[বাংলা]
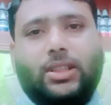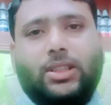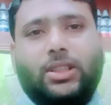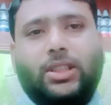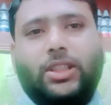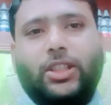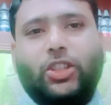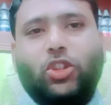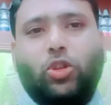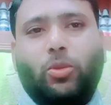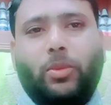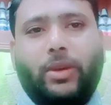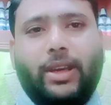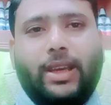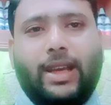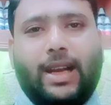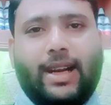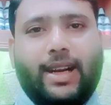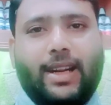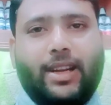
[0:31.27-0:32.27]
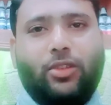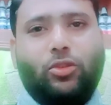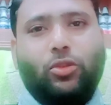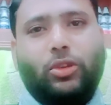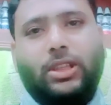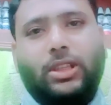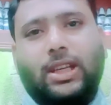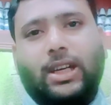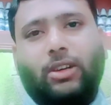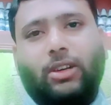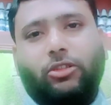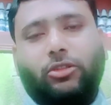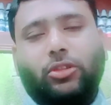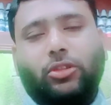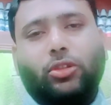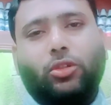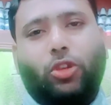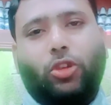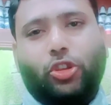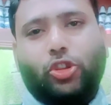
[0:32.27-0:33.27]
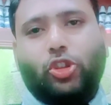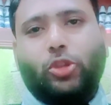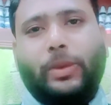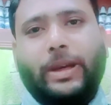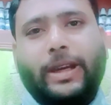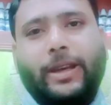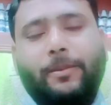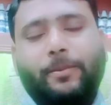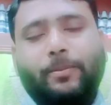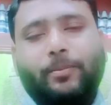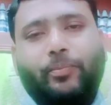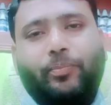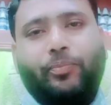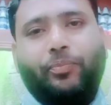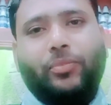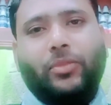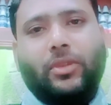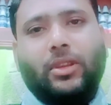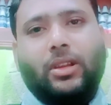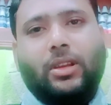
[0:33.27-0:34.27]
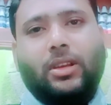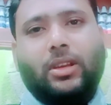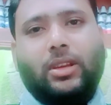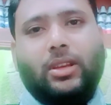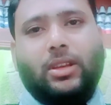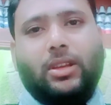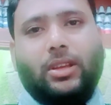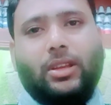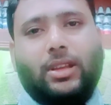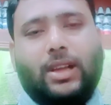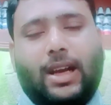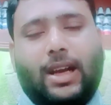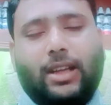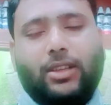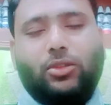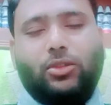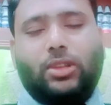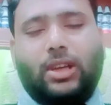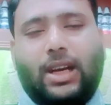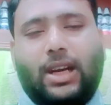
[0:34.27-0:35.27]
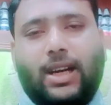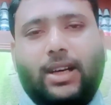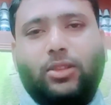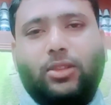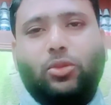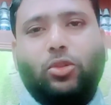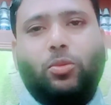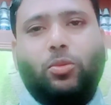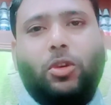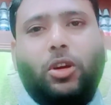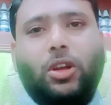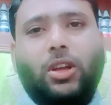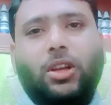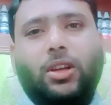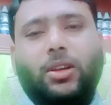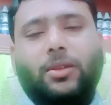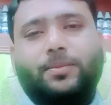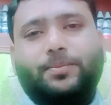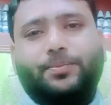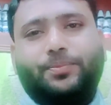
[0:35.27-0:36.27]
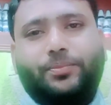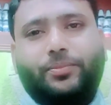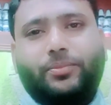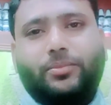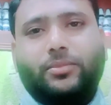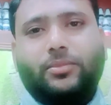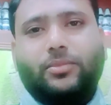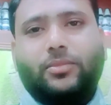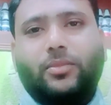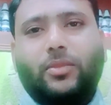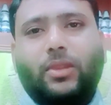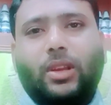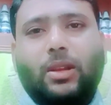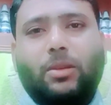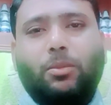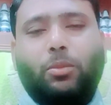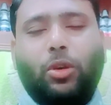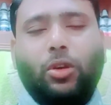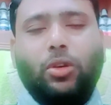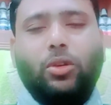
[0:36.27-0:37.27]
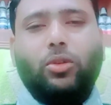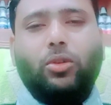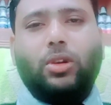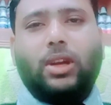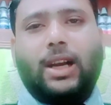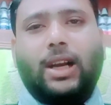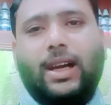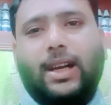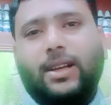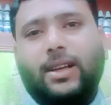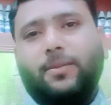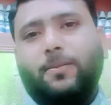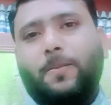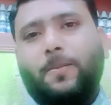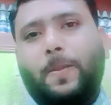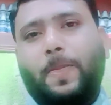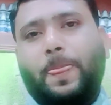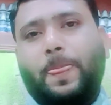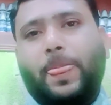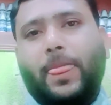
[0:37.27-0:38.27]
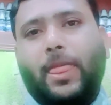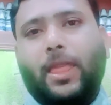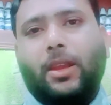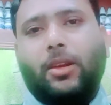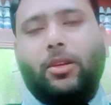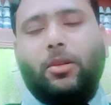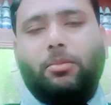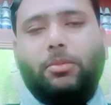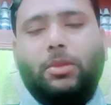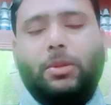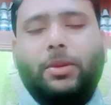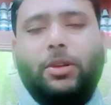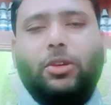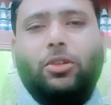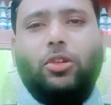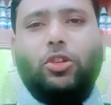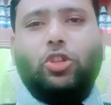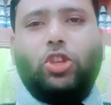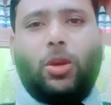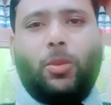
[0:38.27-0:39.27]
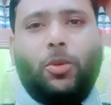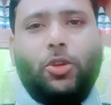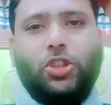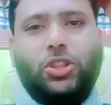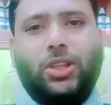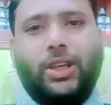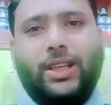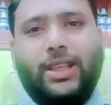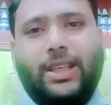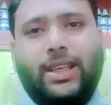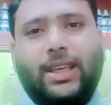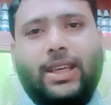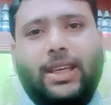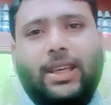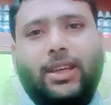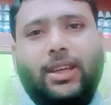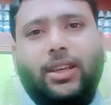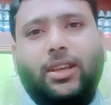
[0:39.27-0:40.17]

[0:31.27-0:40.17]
শীতের সময় হাড়ের রুগীরা অত্যন্ত কষ্ট পায় হাত হাড় দুর্বল ভঙ্গুর হাড় বিভিন্ন সমস্যা নিয়ে